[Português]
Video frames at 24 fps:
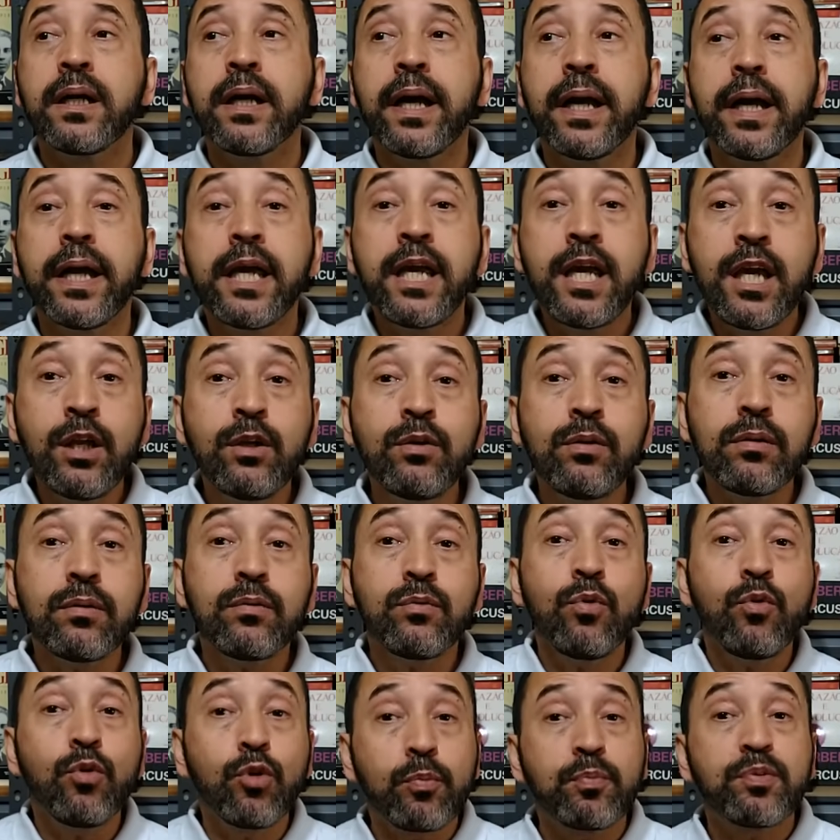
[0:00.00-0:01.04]
É, e
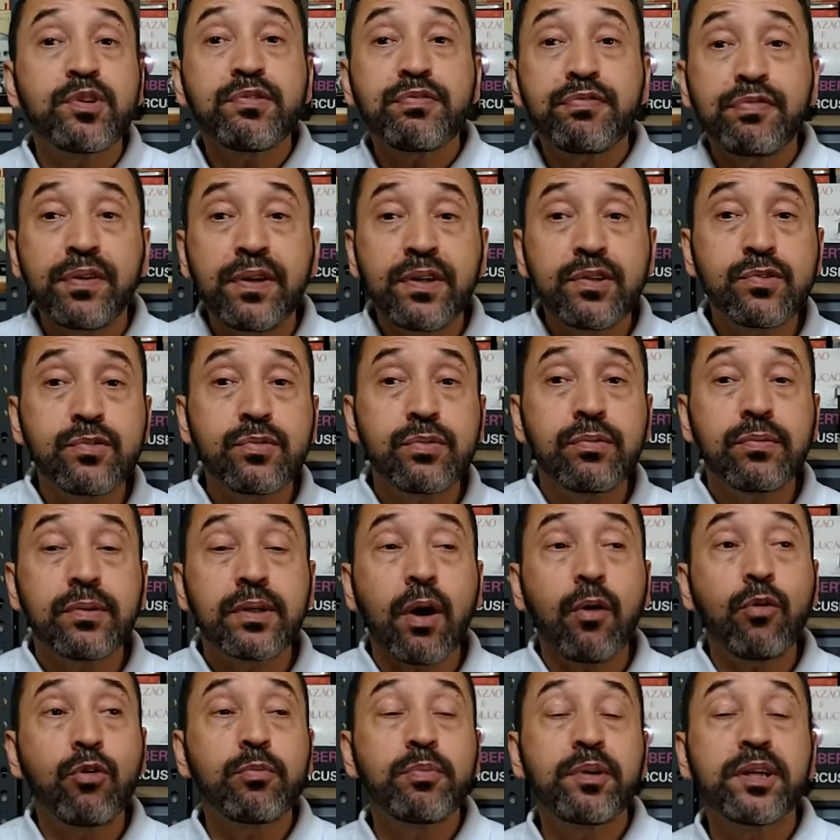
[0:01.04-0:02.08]
no grupo difícil, que
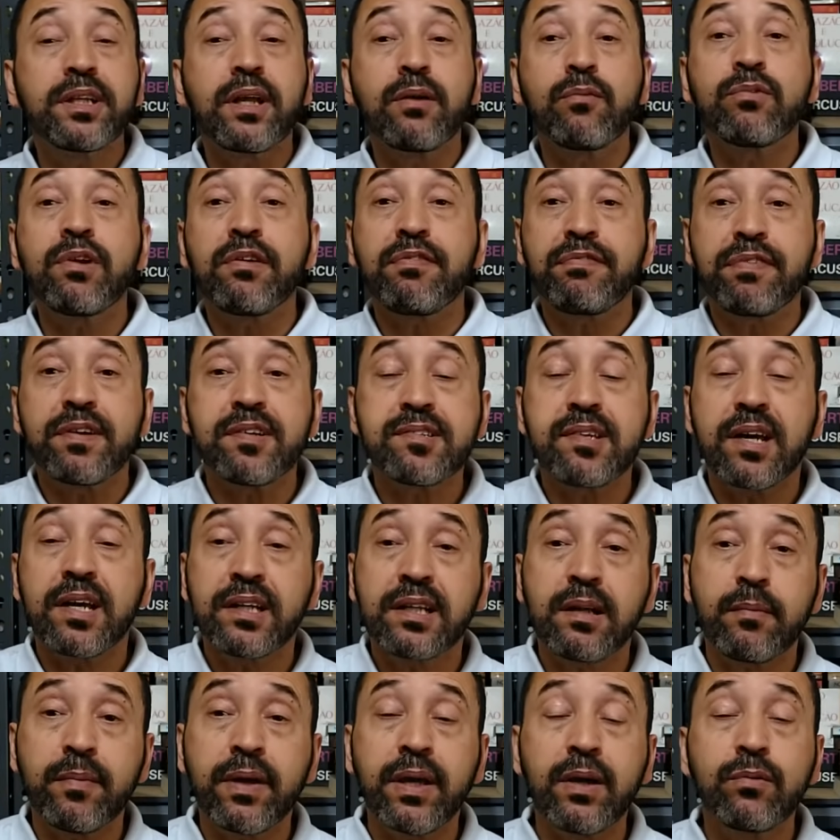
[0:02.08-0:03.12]
é um grupo que tem defesa e
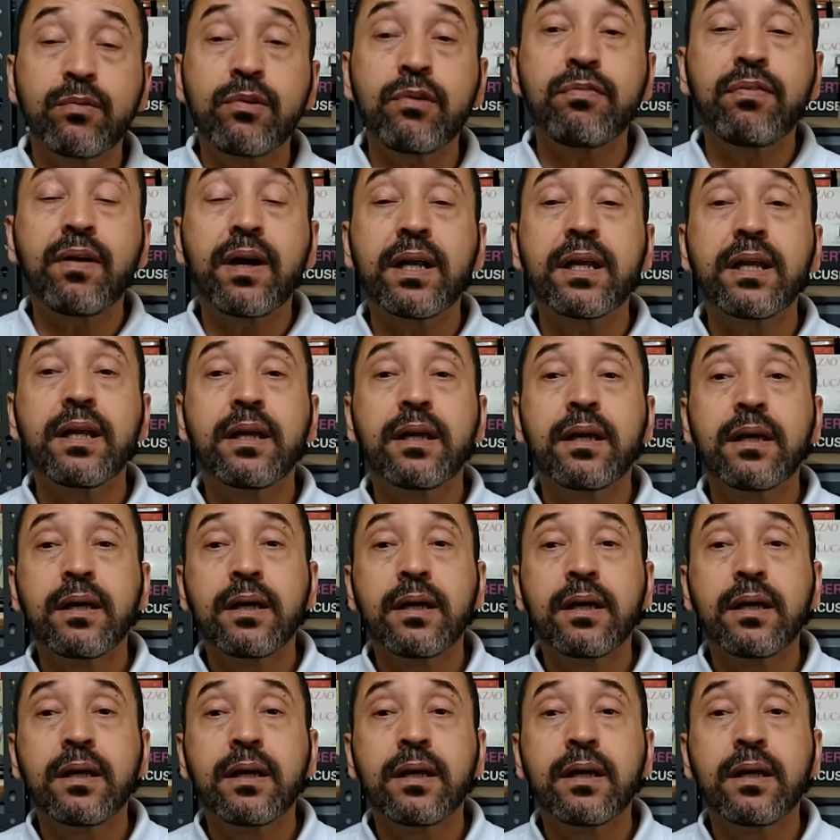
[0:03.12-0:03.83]
também o Del Valle